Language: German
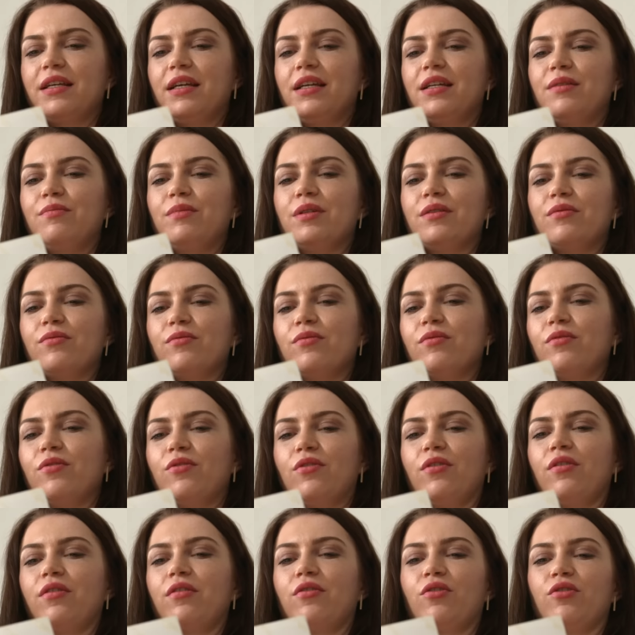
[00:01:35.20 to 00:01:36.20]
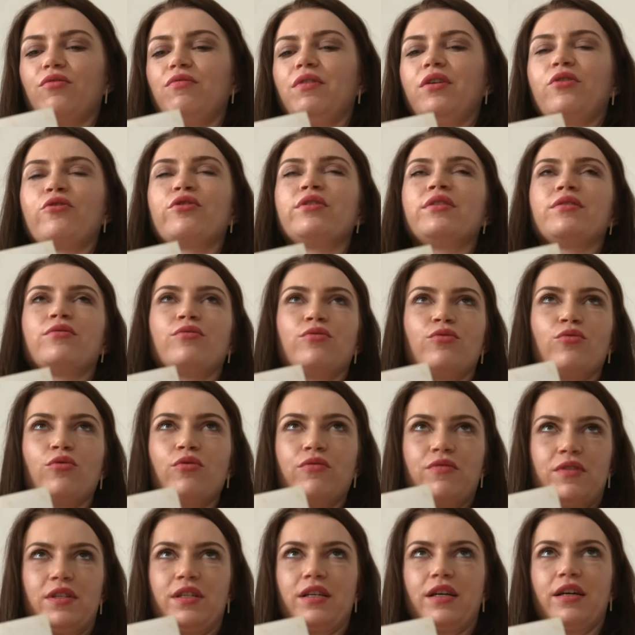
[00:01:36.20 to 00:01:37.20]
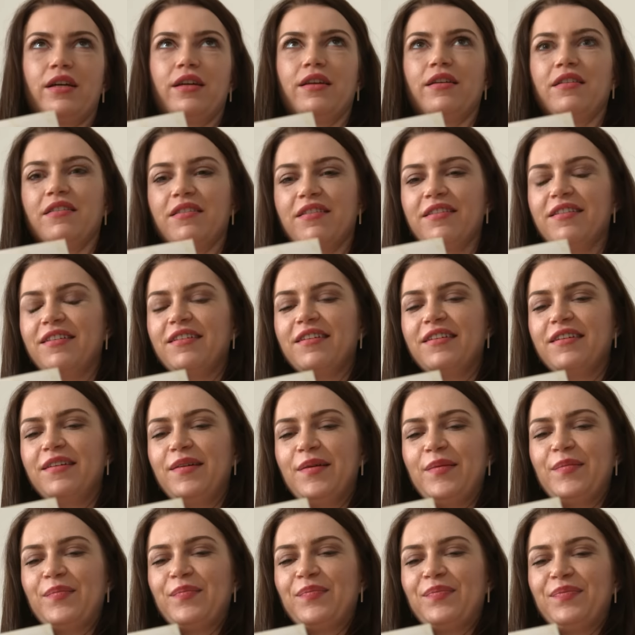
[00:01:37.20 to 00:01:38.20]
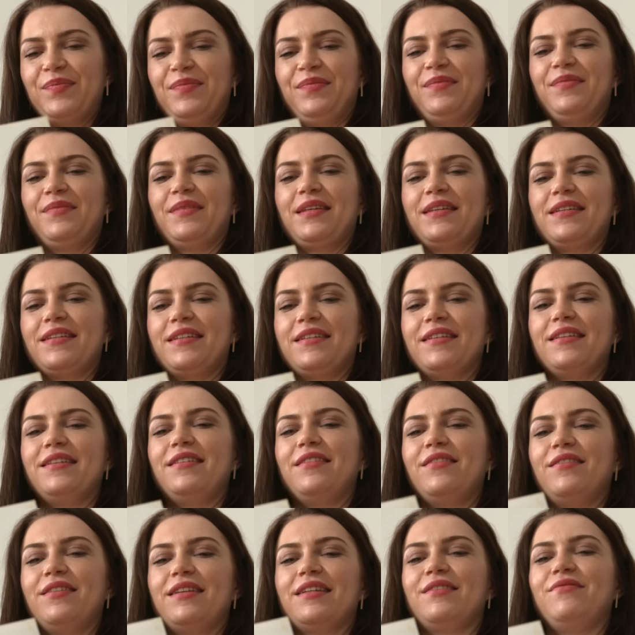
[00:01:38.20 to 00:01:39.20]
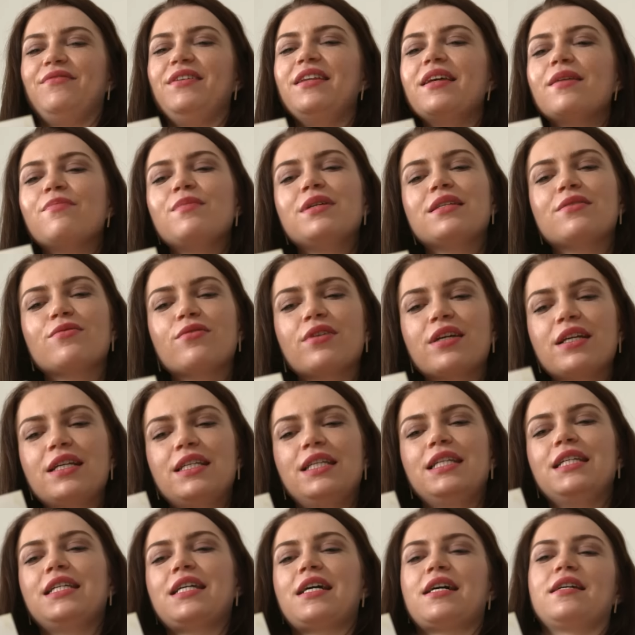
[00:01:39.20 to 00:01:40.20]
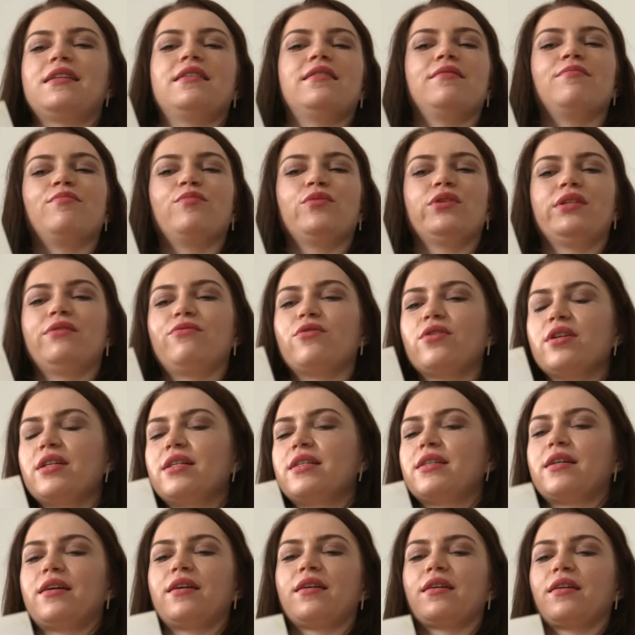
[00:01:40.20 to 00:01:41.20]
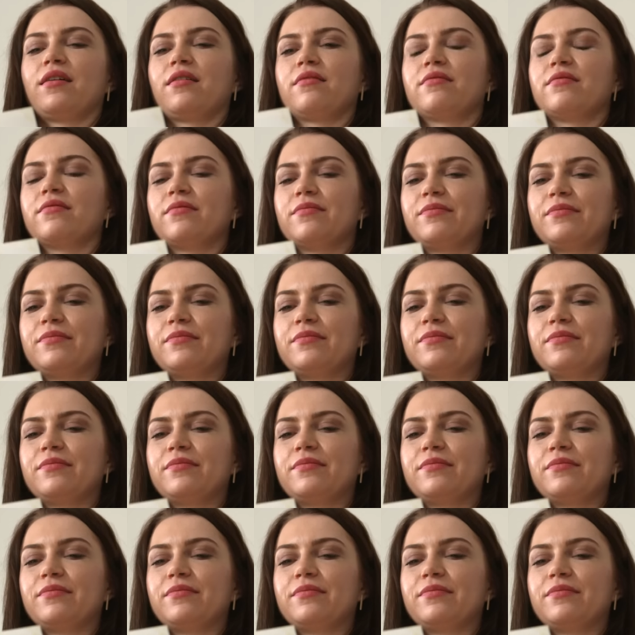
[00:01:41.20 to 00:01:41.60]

denke ich mir so, Gott, wie konnte ich so doof sein? Das, ist, ist, das widert mich so richtig an, muss ich wirklich sagen.